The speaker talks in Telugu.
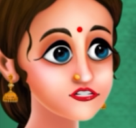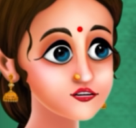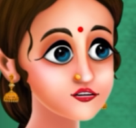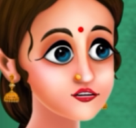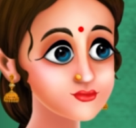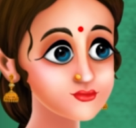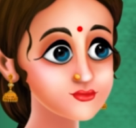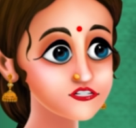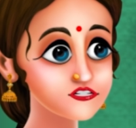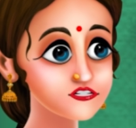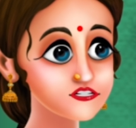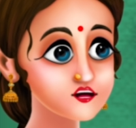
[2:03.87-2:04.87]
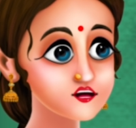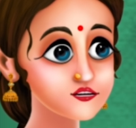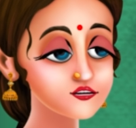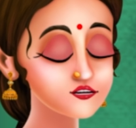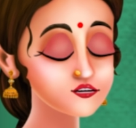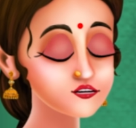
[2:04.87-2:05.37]
కదా
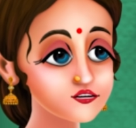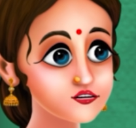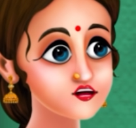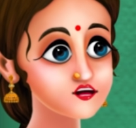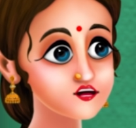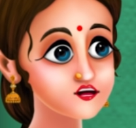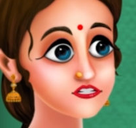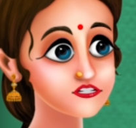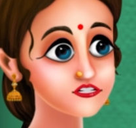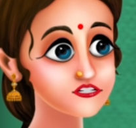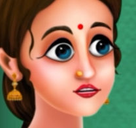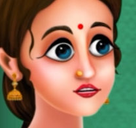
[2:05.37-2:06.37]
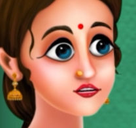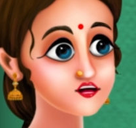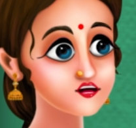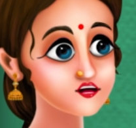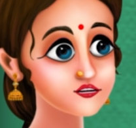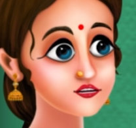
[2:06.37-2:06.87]
అందుకని మనం మట్టి
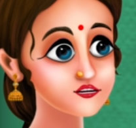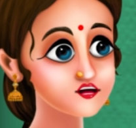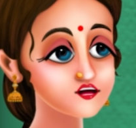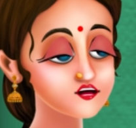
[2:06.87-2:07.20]
వినాయకుల్ని చేసి